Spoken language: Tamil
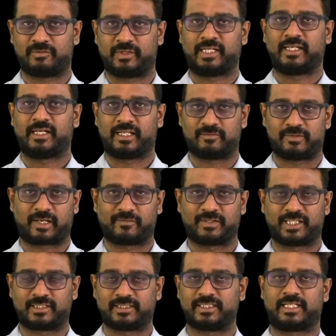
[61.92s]
வெளியிலே
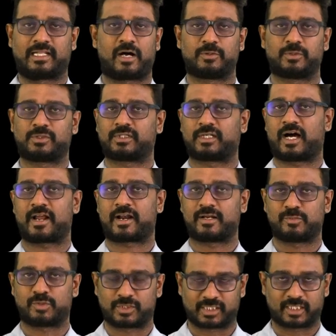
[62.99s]
வருவதற்கு ஏதாவது ஒரு
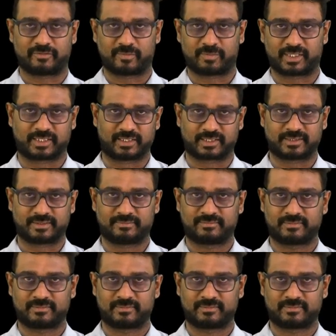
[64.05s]
காரணம் ஒன்று தேவைப்படுகிறது